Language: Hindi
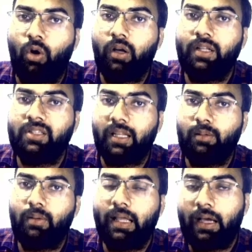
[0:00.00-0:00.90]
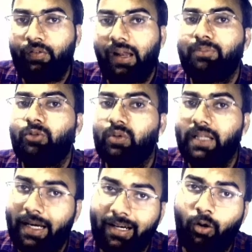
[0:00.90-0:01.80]
कॉलेज नहीं मिलेगा फिर आपको
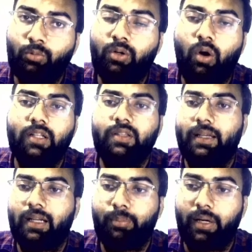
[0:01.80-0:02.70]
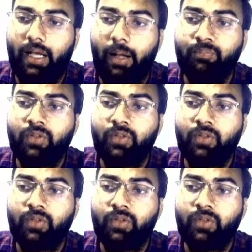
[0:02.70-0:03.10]
सेकेंड राउंड में कॉलेज देखना पड़ेगा